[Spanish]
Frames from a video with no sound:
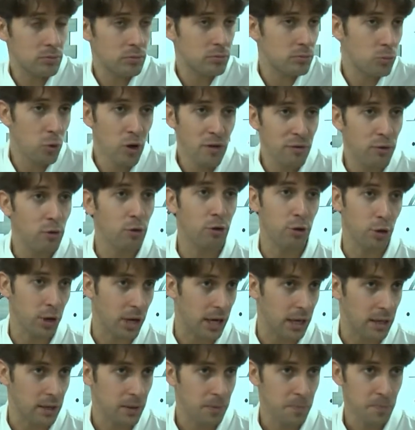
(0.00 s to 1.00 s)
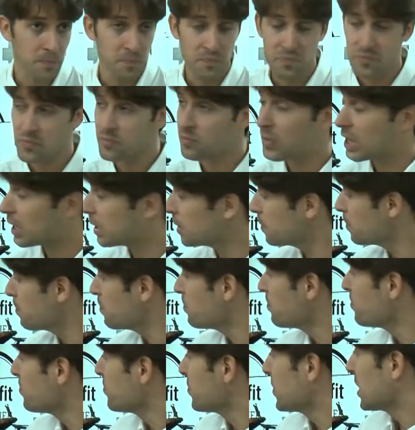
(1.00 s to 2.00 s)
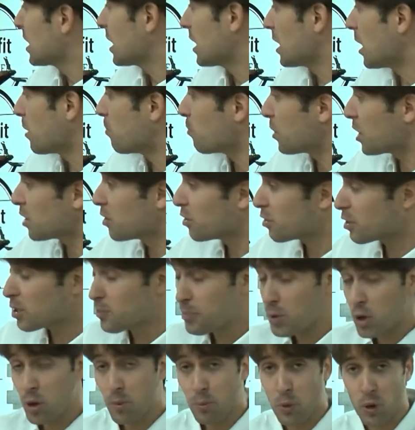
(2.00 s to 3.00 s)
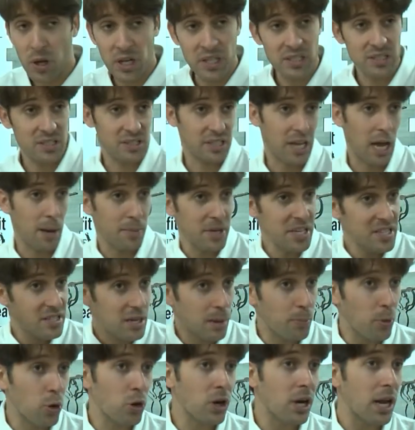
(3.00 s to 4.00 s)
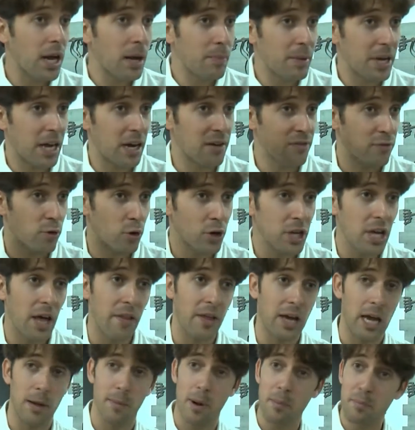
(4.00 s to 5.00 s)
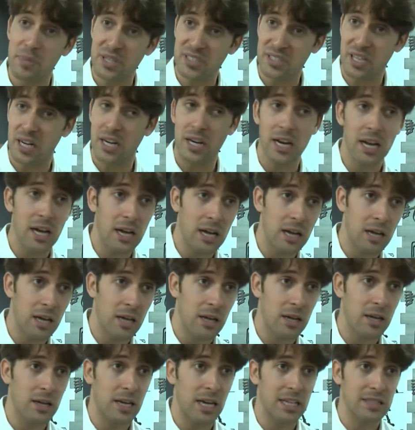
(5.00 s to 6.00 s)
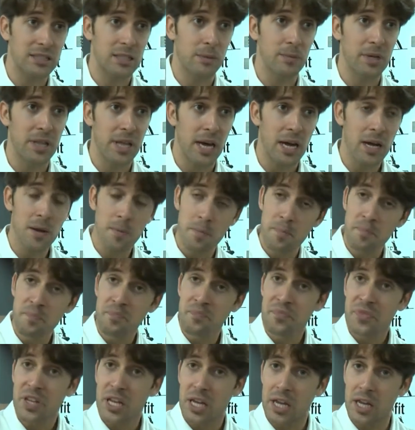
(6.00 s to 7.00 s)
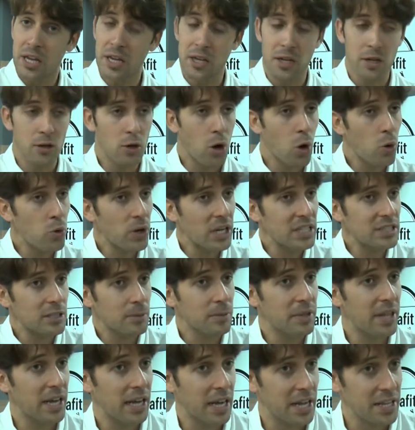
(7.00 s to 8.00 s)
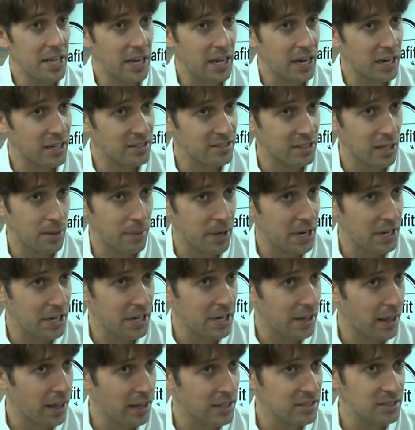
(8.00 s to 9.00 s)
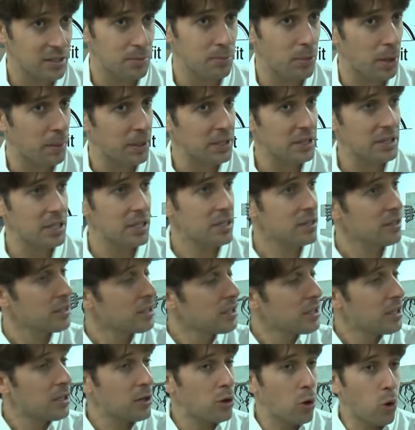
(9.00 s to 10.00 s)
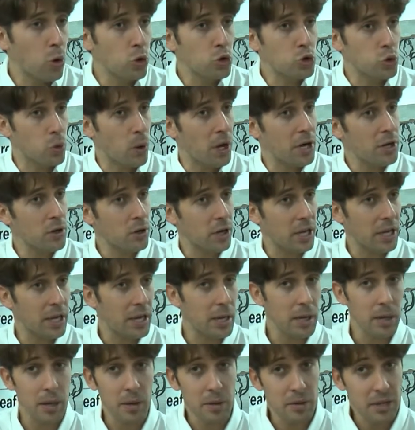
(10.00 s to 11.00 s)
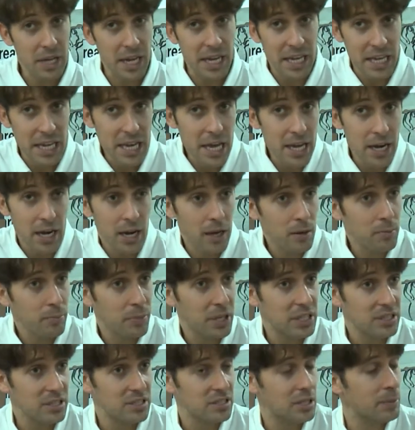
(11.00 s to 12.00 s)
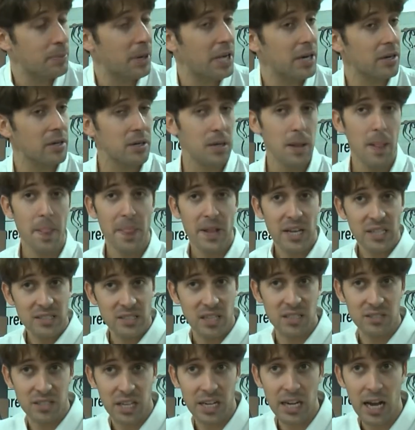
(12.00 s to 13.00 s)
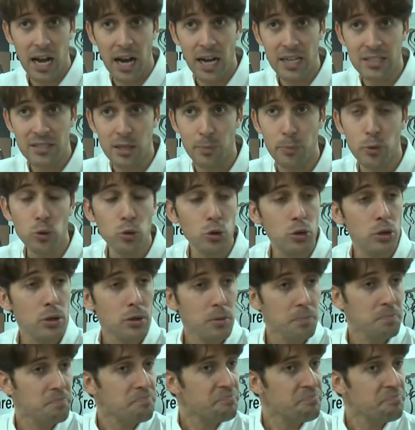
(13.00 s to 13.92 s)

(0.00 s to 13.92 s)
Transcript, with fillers: muy funcional, ¿vale? Y en principio pues se avisa por la megafonía de que va a empezar la actividad y no es una actividad que haya que reservar ni nada, simplemente los usuarios que, quieran participar se acercan a este punto